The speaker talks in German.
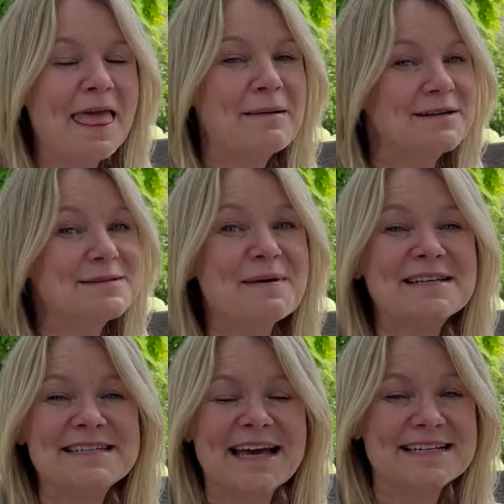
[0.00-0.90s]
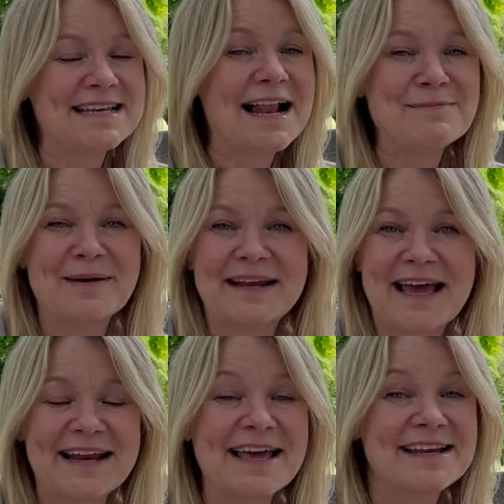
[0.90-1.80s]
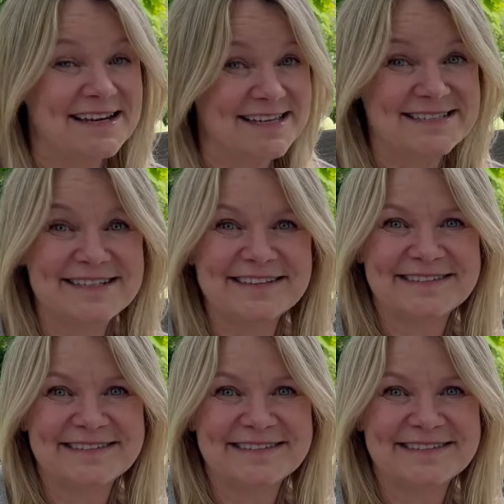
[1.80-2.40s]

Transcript: Aber das macht die Katalpa-Nana nicht.